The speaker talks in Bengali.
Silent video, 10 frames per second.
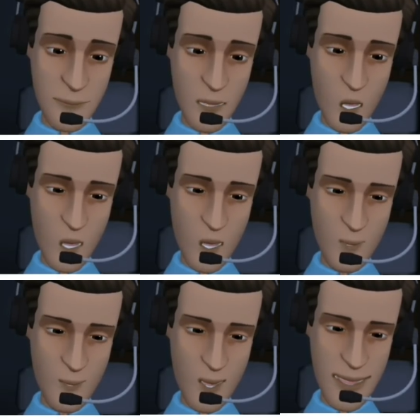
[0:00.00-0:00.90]
বা
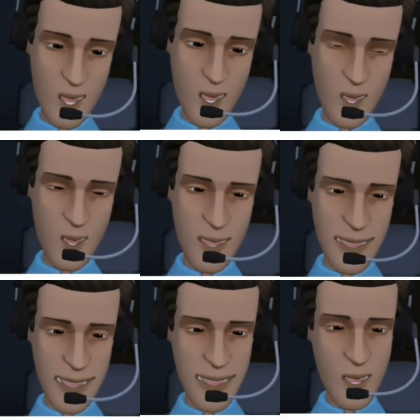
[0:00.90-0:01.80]
ডিসক্রিপশনে দেওয়া
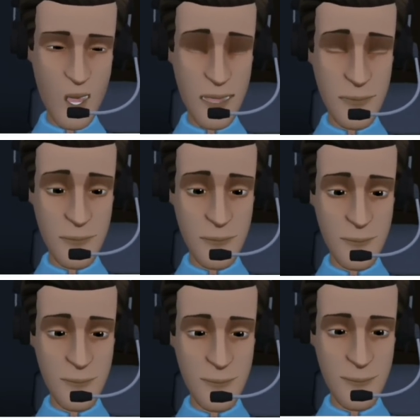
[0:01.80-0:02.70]
অ্যাকাউন্ট ডিটেলসে
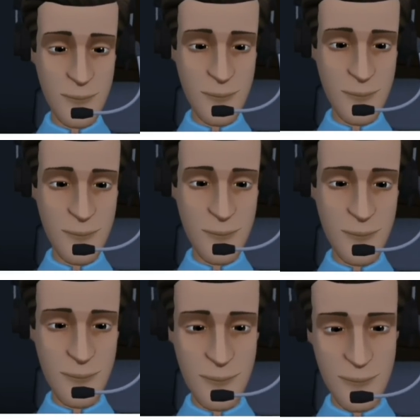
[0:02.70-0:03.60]

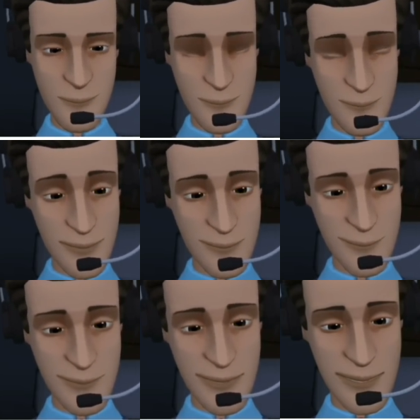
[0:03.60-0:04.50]
আপনারা হেল্প করতে পারেন